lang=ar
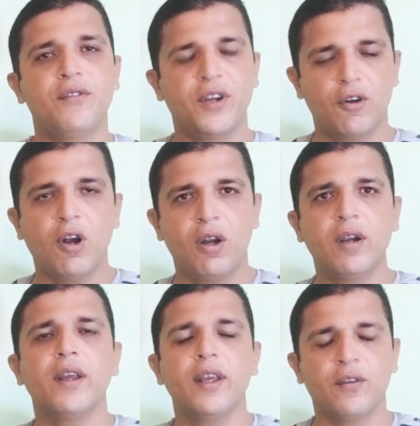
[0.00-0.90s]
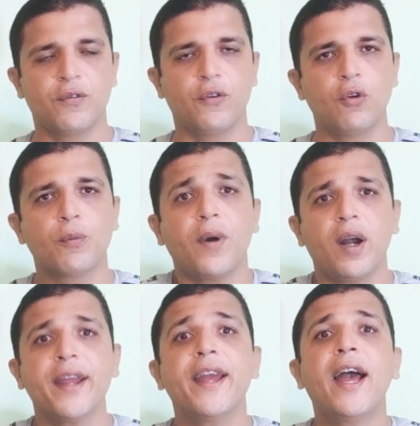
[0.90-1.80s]
there are is followed
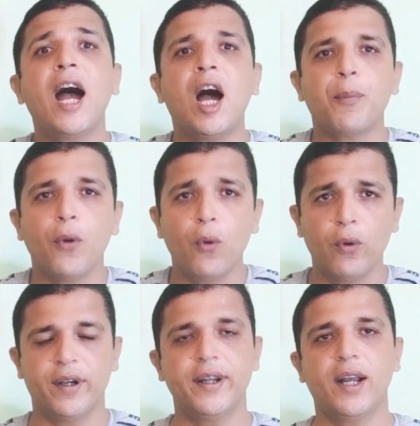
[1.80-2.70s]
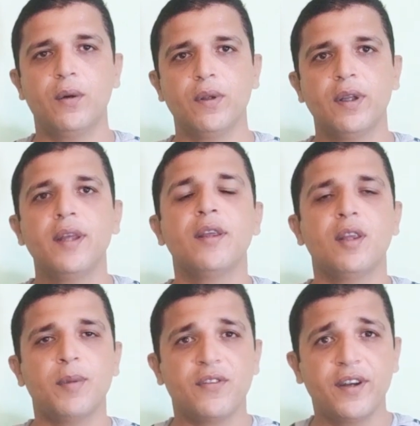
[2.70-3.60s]
by a plural noun
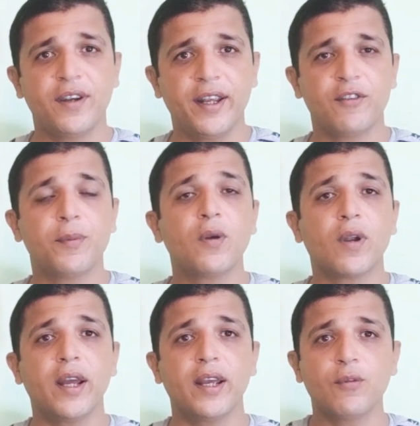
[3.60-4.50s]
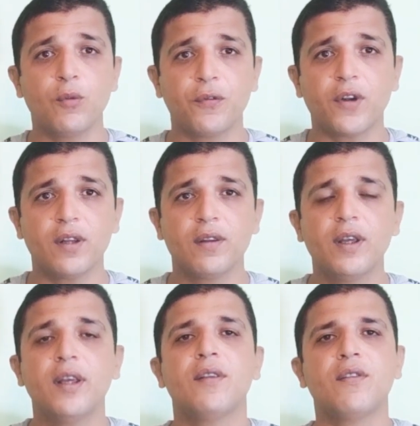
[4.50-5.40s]
يبقى there is بيجي وراها اسم مفرد
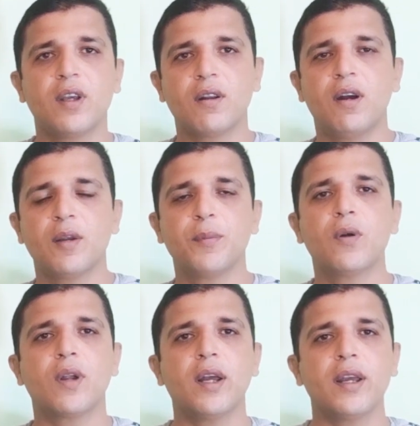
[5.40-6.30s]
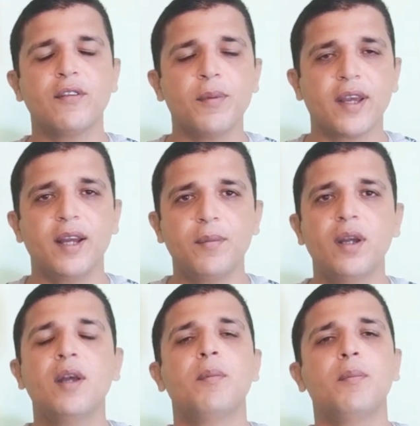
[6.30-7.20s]
there are بيجي وراها اسم جامع
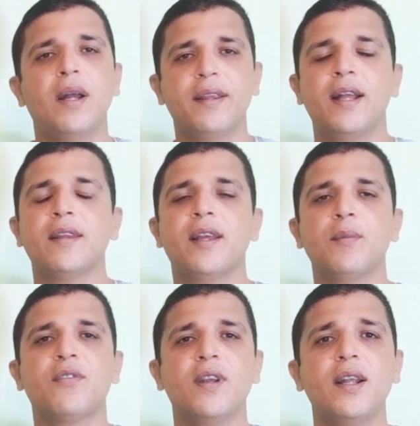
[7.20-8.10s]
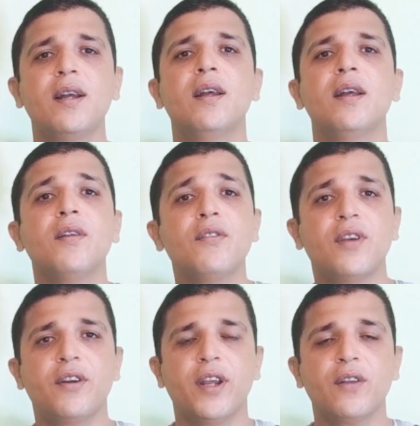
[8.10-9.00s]
بعدين أدي أمثلة
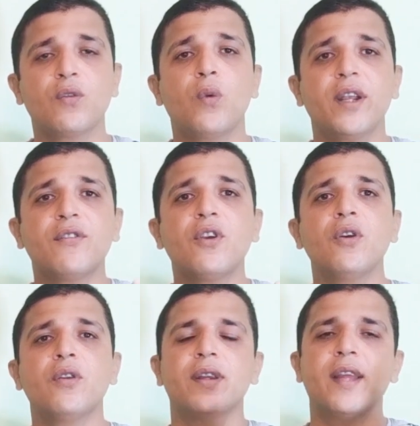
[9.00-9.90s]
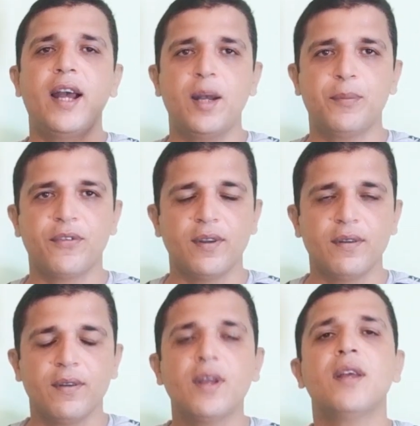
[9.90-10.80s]
there is one student absent
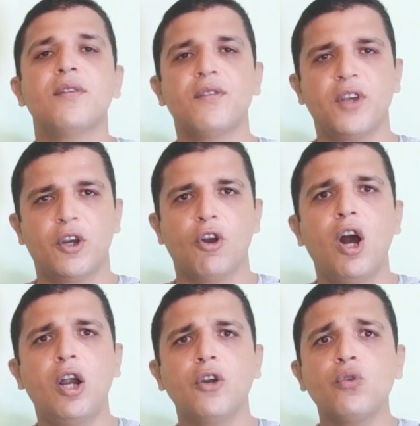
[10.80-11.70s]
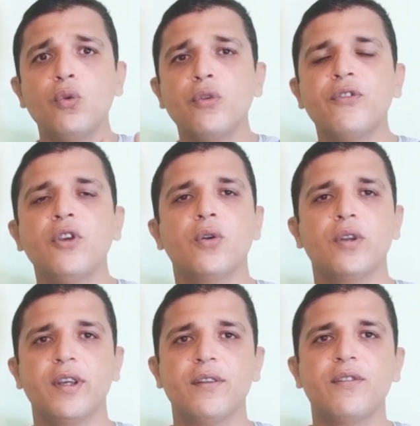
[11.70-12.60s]
there are two
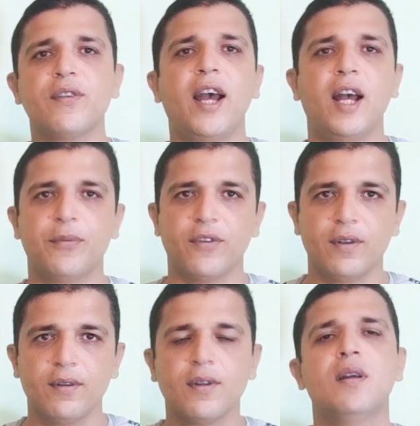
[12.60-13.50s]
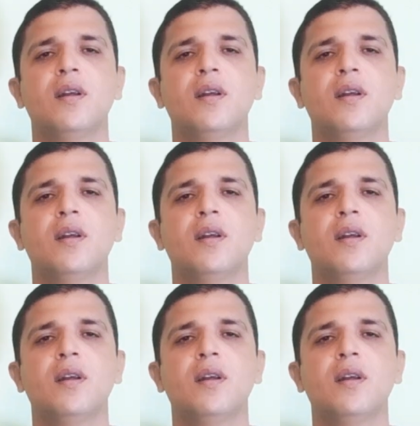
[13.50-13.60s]
students absent